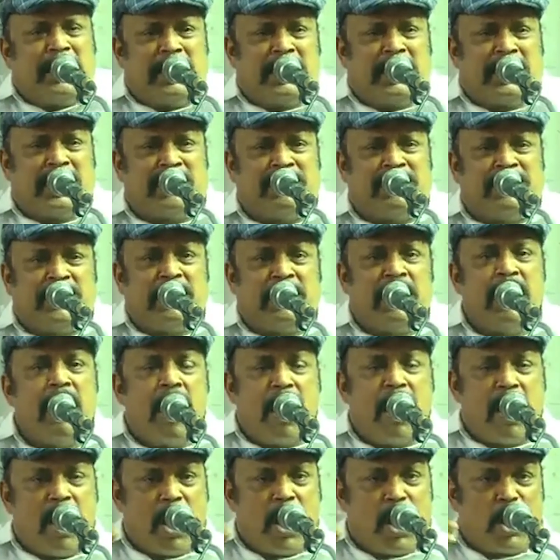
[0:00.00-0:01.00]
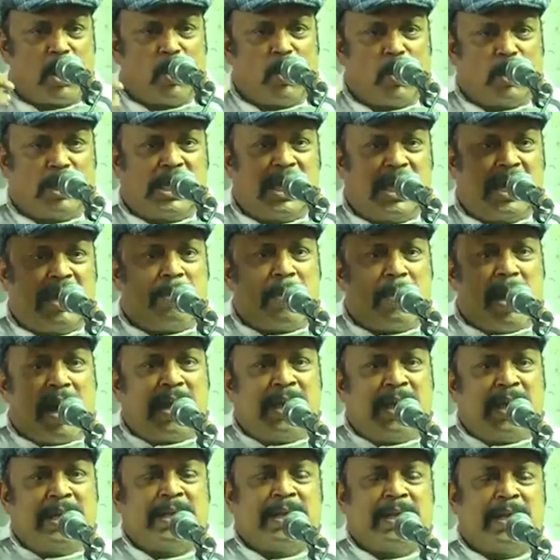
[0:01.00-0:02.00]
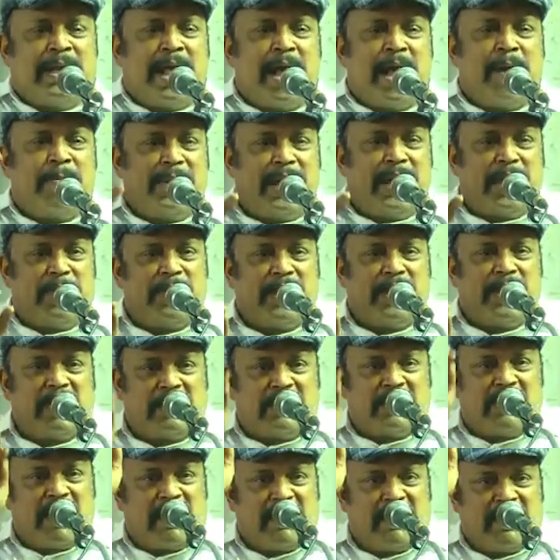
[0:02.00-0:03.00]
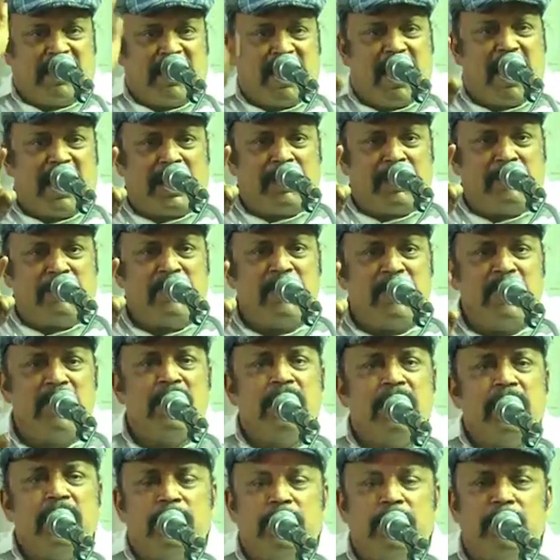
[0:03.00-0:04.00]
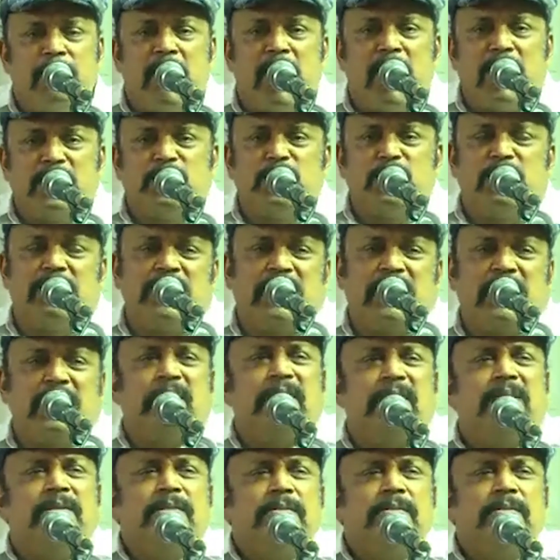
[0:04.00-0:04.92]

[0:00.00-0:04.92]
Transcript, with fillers: இருக்கிறவன் ஆரோக்கியமாக இருக்கலாம் என்பதற்கு அடையாளம் மாசு அவர்கள்